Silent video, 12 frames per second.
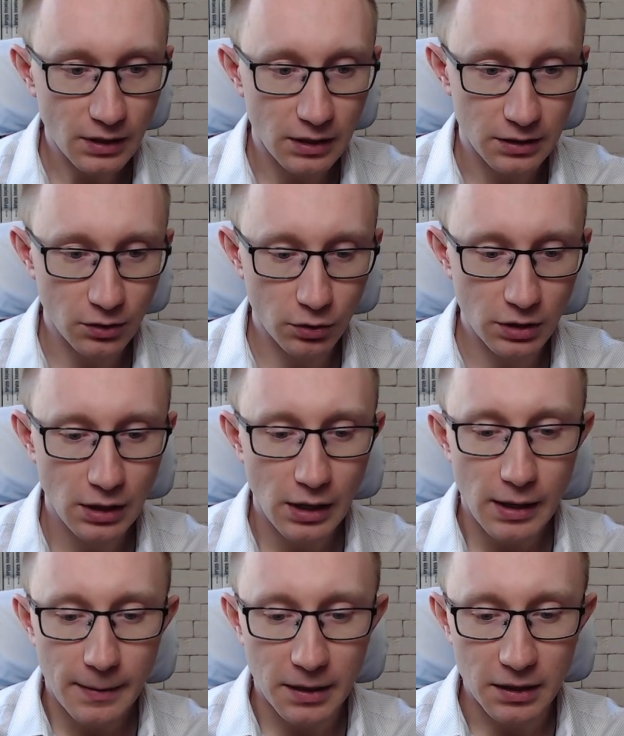No i
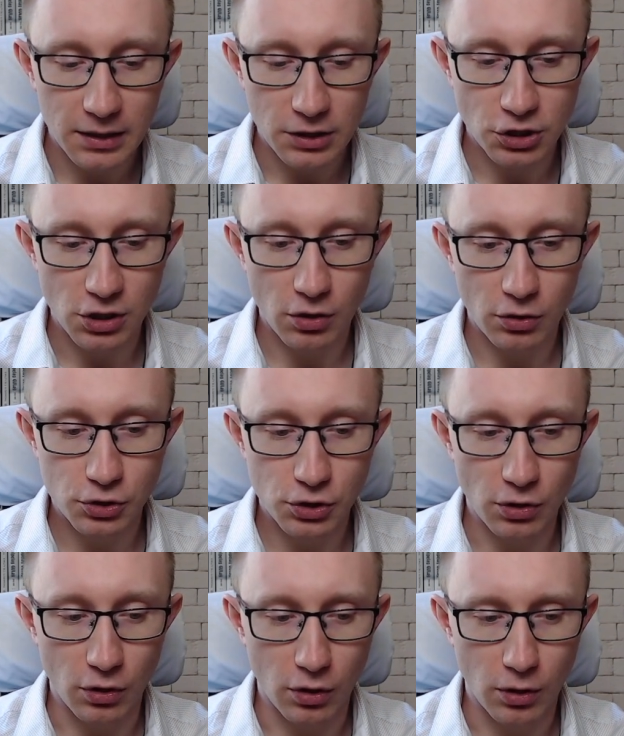e, jeżeli chodzi
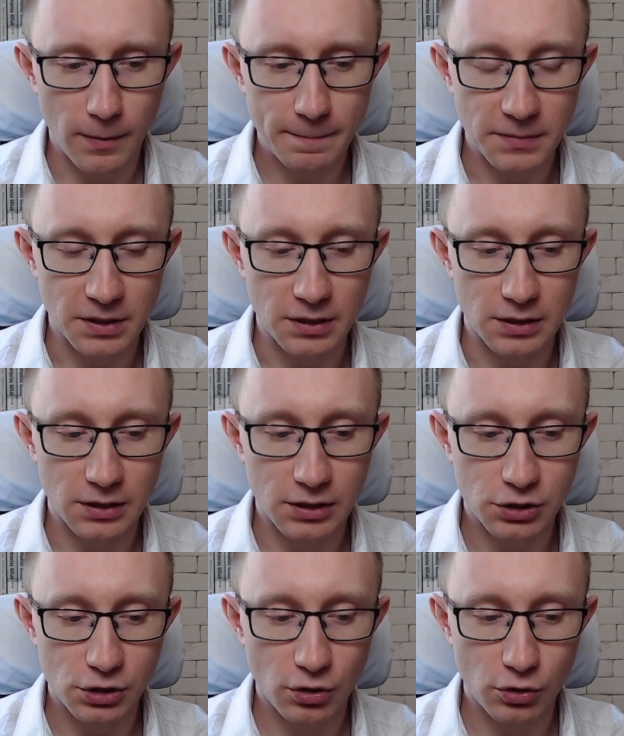o, e,
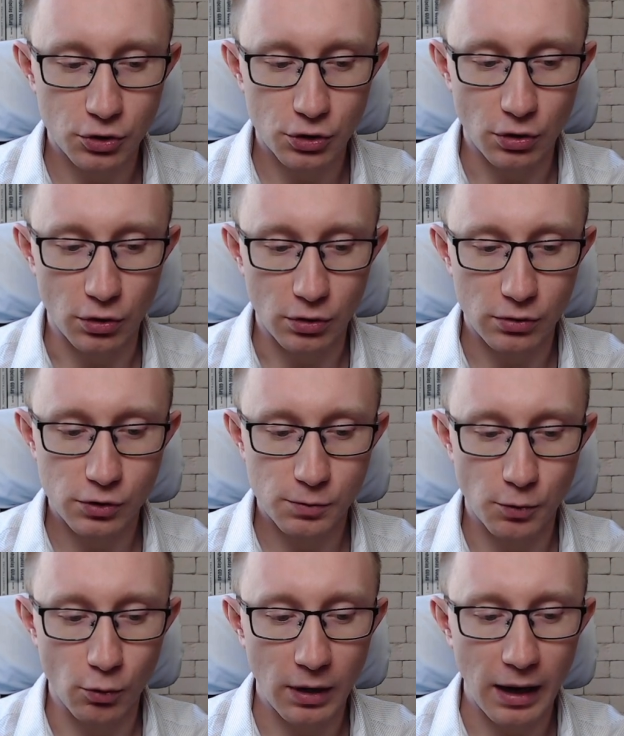jeżeli chodzi o
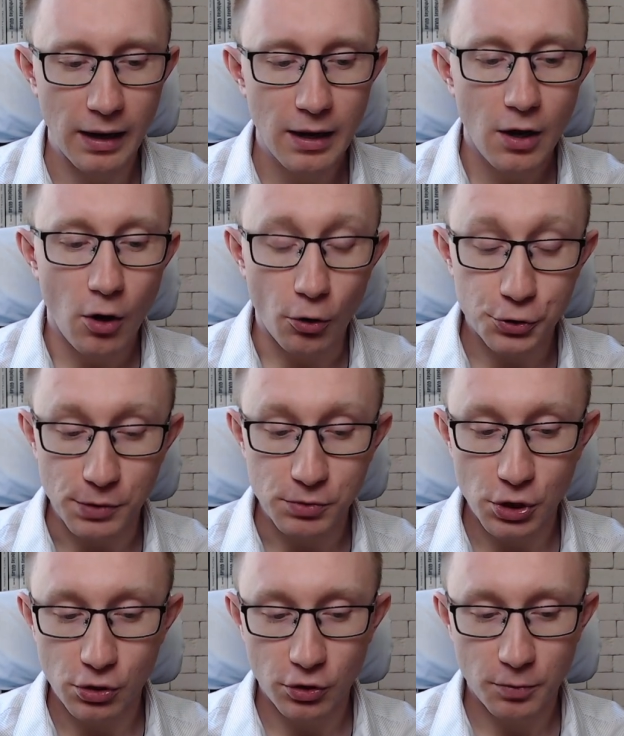spółkę,
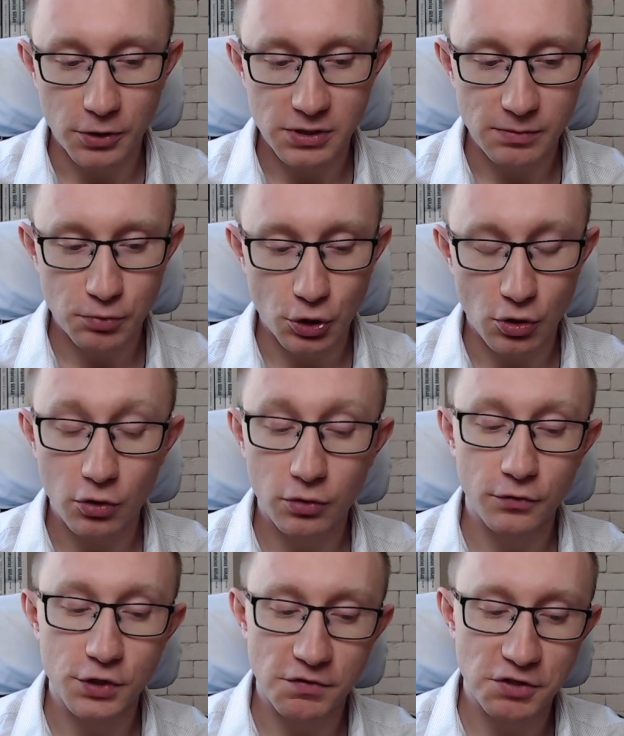80%
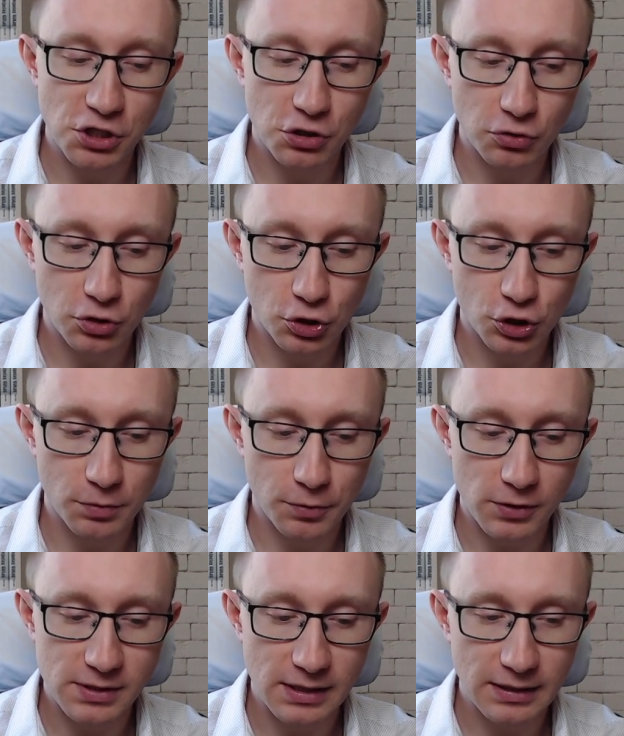przychodów,
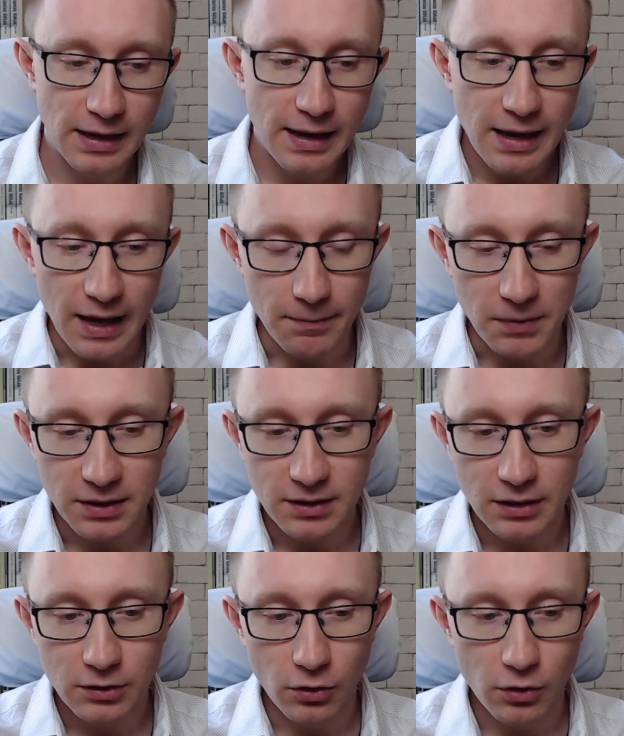93%
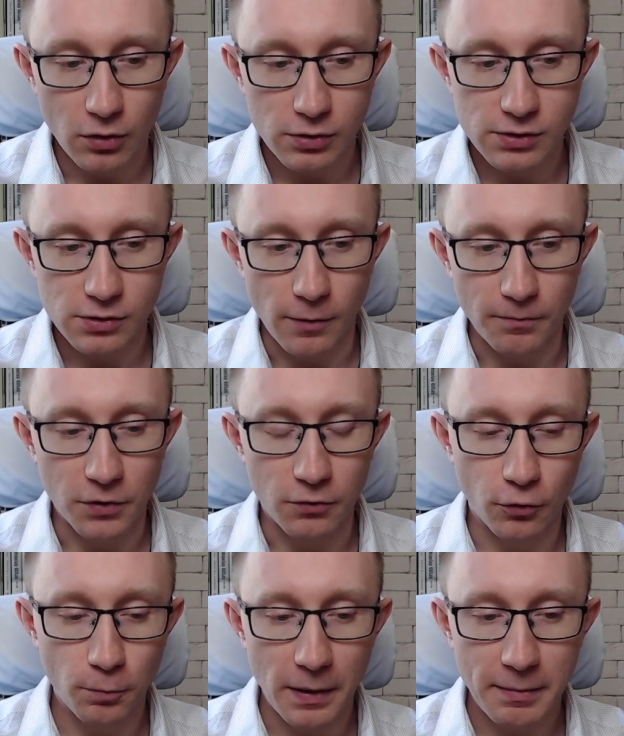EBITDA to są
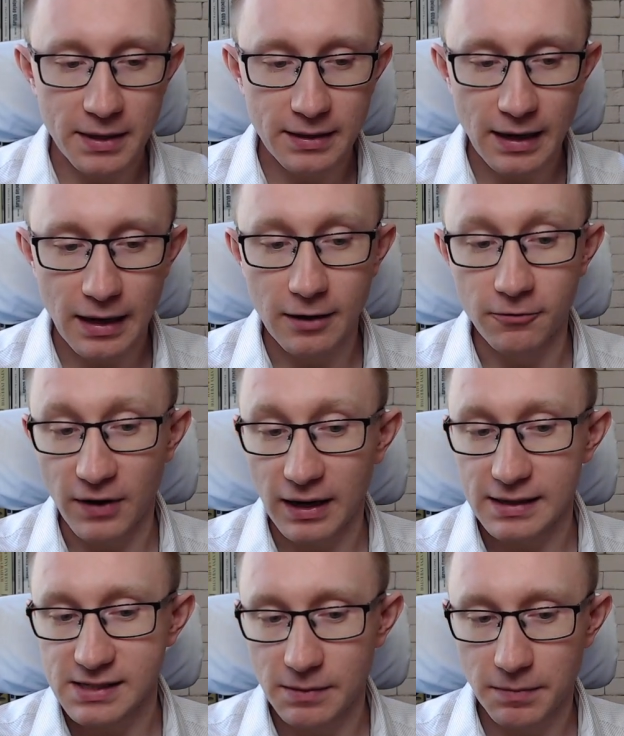WP Media,
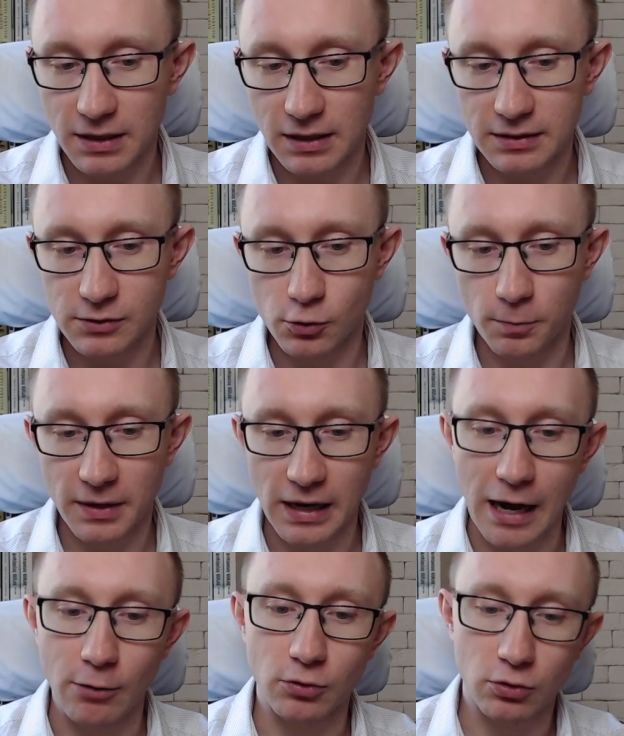Wakacje.pl i
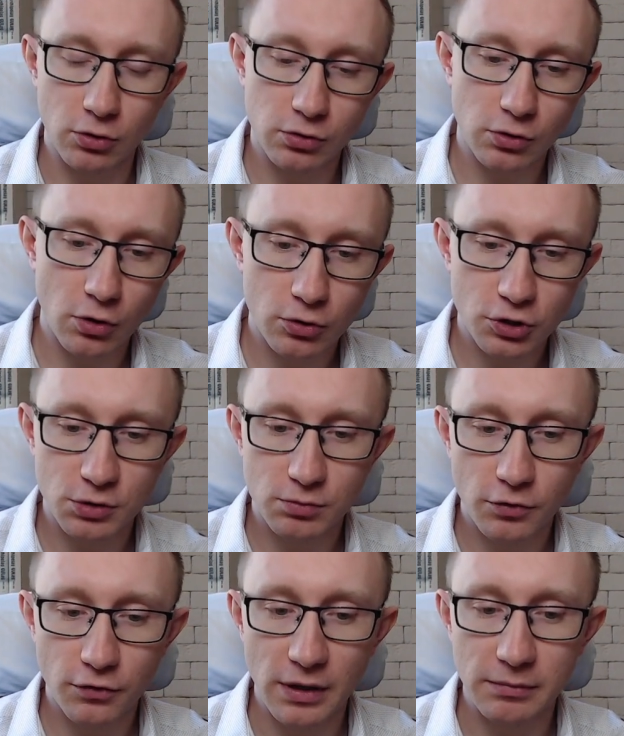Superauto. To to, o czym
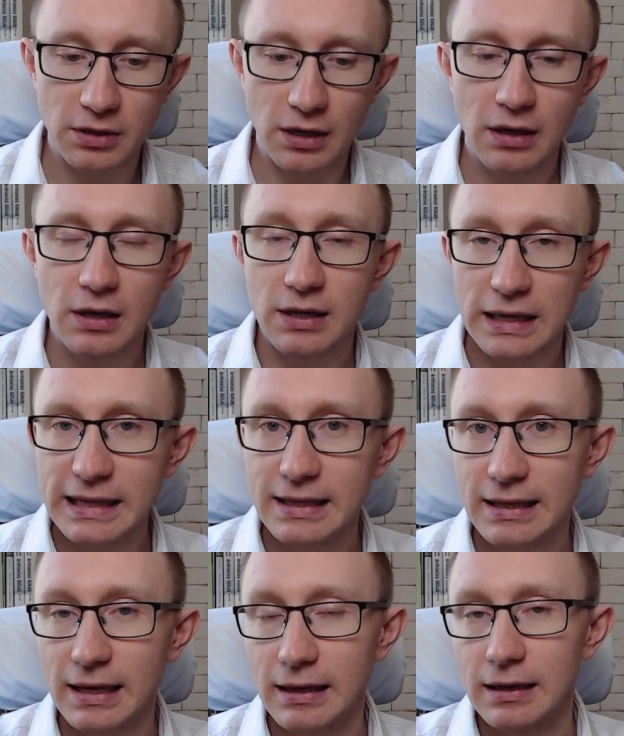mówiłem, te
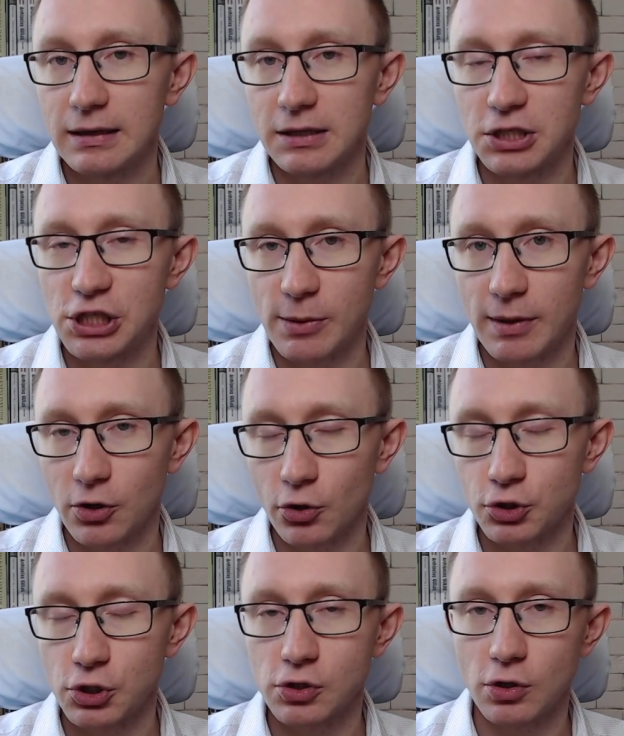inne ich
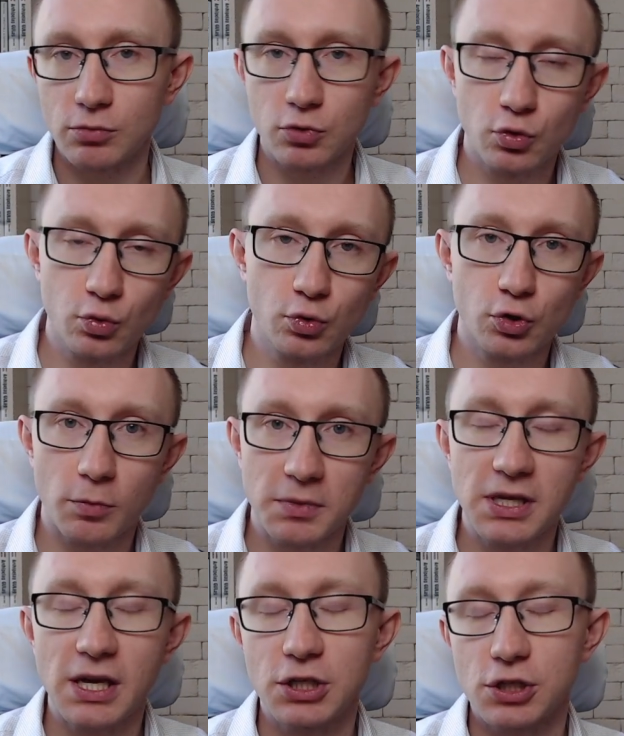działalności są dużo
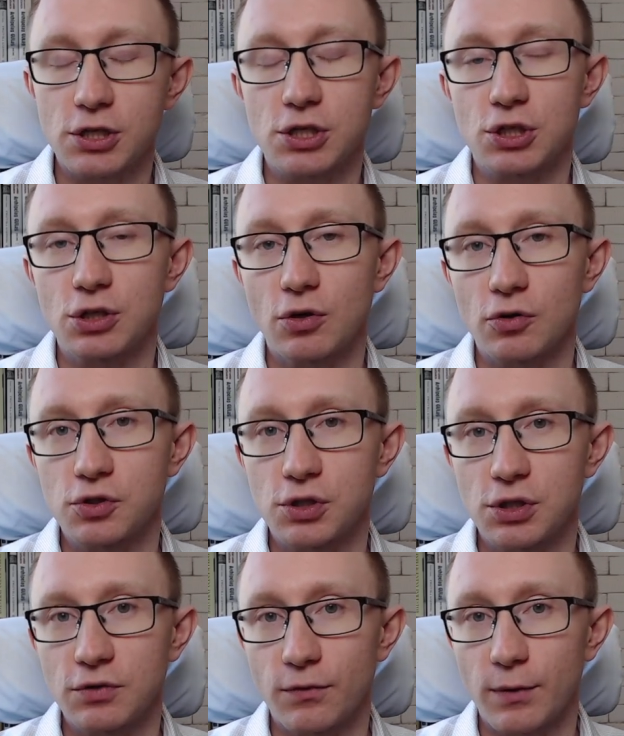mniejsze, jeżeli
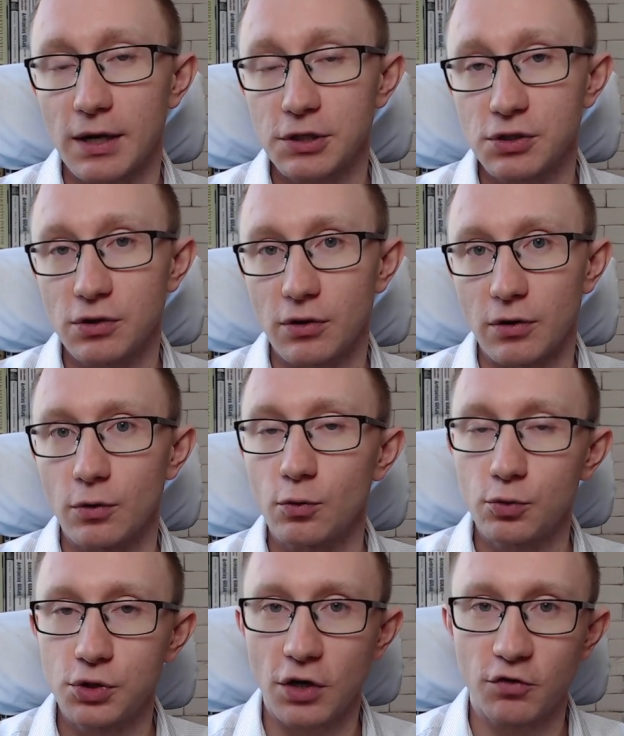chodzi właśnie o udział w